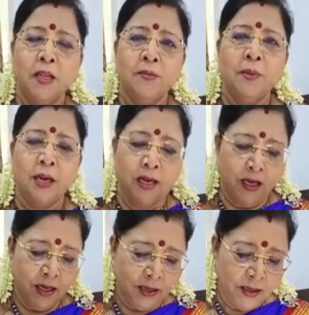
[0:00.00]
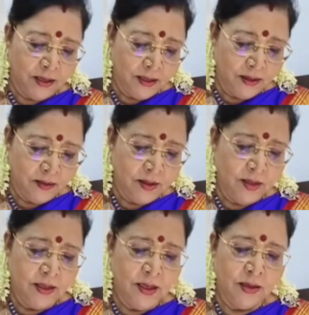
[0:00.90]
அது மேலே நீங்கள் வந்து
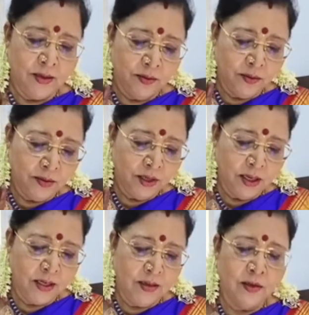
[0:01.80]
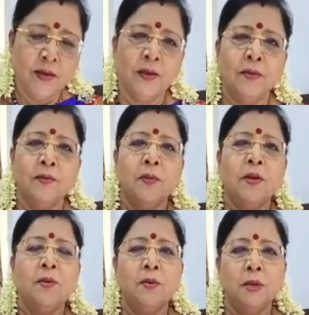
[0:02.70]
நூற்றி எட்டு முறை
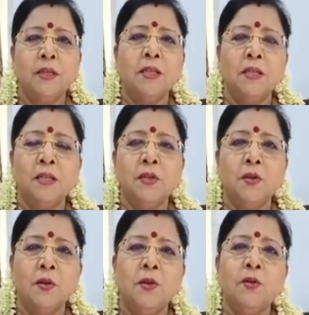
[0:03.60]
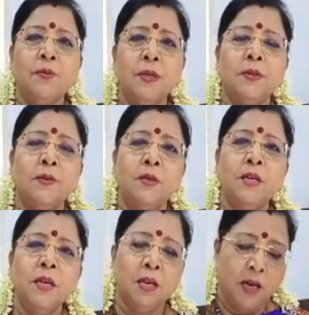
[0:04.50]
ஒரு மந்திரத்தையும் சொல்லணும் ப்ளஸ் வந்து
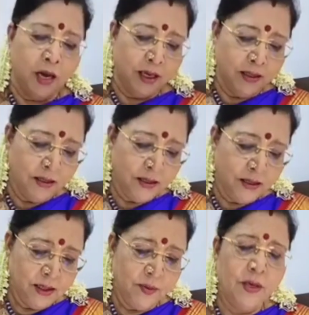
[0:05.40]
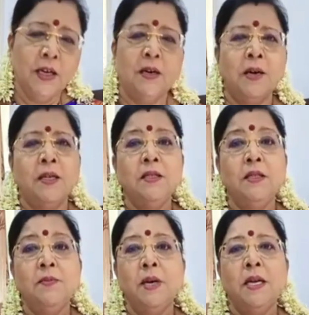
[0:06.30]
அஞ்சு தீபங்கள்
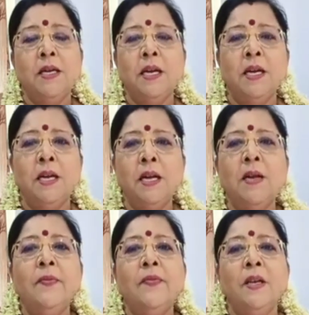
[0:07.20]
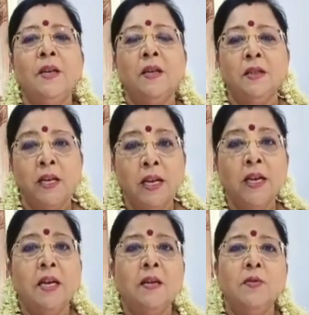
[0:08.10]
அஞ்சு மண்ணகல்ல
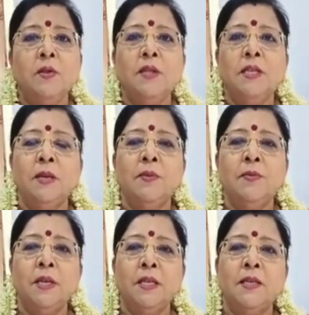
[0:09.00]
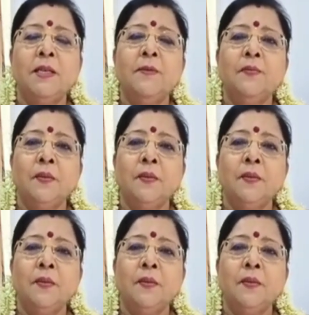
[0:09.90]
தேங்காய் எண்ணெய் ஊற்றி தீபம் ஏற்றி